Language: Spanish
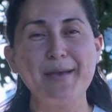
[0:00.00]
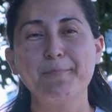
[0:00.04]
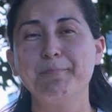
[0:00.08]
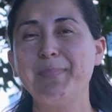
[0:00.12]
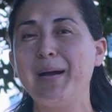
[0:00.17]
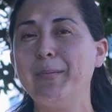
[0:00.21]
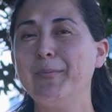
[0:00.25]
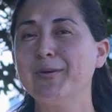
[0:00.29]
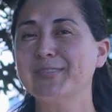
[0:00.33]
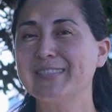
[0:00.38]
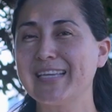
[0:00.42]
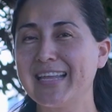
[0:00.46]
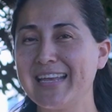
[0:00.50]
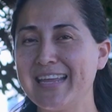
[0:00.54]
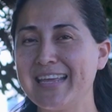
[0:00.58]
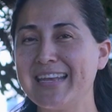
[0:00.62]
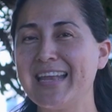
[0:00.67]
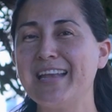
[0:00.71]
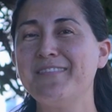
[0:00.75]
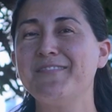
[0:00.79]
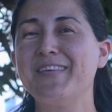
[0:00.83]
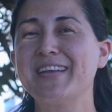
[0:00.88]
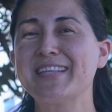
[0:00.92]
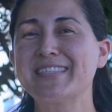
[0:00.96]
Vamos a
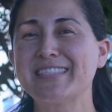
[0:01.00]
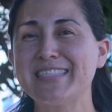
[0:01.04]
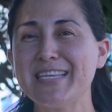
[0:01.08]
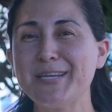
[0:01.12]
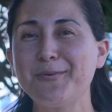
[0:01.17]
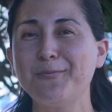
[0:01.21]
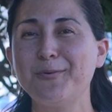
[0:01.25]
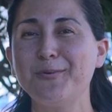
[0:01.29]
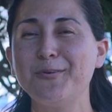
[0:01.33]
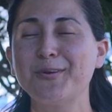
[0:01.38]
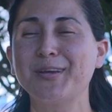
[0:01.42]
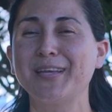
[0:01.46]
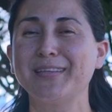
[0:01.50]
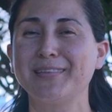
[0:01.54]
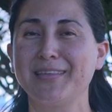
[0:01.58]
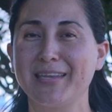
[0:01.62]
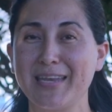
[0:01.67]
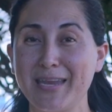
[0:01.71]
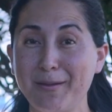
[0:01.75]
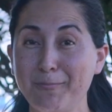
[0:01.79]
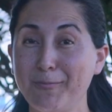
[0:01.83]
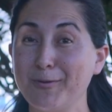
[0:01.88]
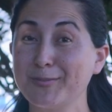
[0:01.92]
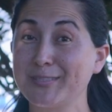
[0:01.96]
leer el versículo que
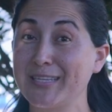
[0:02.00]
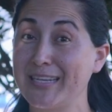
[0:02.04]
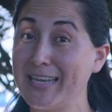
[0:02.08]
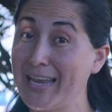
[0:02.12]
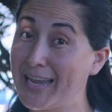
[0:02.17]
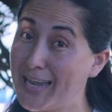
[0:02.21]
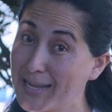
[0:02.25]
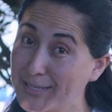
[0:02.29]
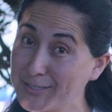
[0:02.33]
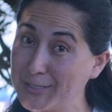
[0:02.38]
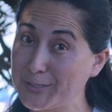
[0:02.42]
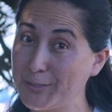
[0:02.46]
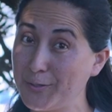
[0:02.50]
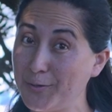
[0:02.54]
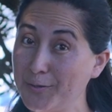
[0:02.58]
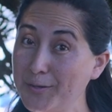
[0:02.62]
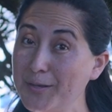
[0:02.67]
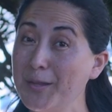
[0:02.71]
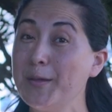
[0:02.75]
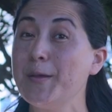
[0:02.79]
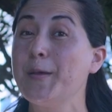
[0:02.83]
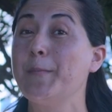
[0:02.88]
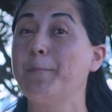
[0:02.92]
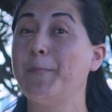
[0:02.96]
tenemos en la lección
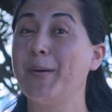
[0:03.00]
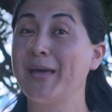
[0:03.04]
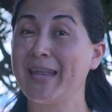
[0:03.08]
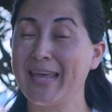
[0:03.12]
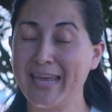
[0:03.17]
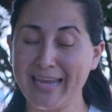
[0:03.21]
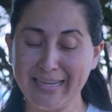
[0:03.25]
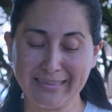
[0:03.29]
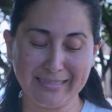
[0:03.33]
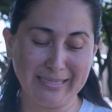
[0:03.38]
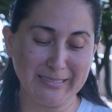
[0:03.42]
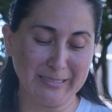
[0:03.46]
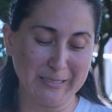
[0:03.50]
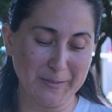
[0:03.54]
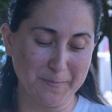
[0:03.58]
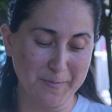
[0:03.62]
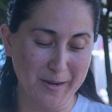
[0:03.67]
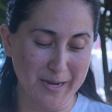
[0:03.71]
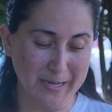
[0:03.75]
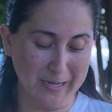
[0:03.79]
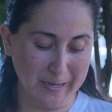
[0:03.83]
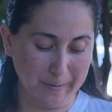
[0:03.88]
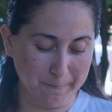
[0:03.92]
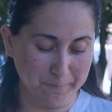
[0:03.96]
para esta
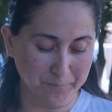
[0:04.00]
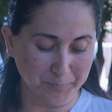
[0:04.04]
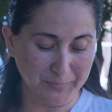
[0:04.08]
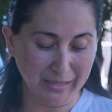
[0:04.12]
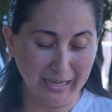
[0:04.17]
semana.